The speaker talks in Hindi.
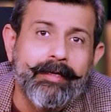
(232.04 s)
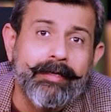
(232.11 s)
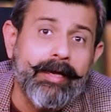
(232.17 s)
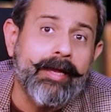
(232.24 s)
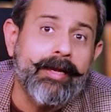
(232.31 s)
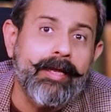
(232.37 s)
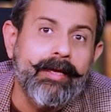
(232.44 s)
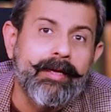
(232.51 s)

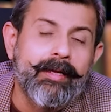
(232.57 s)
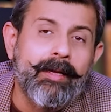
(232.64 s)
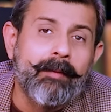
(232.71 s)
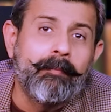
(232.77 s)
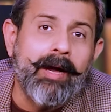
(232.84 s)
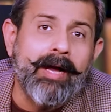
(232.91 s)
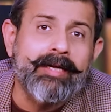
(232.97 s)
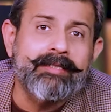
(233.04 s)
यानी
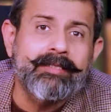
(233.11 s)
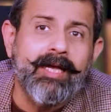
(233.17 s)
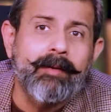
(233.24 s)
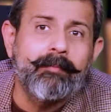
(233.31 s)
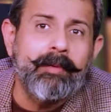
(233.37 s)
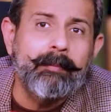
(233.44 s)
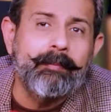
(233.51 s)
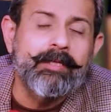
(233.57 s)

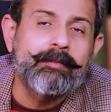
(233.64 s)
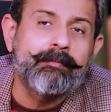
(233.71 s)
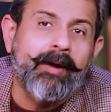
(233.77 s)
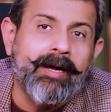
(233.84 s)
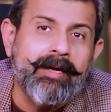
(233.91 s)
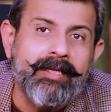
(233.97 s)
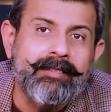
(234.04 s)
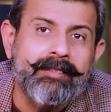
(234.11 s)
पाकिस्तान पीपल्स
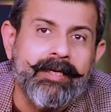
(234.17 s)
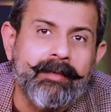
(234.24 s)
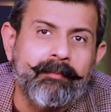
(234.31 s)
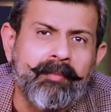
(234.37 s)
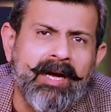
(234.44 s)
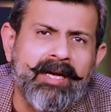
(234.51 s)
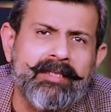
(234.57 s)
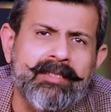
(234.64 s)
पार्टी से
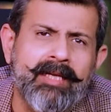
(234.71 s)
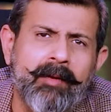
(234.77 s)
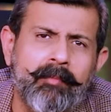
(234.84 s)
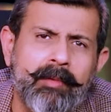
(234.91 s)
पाकिस्तान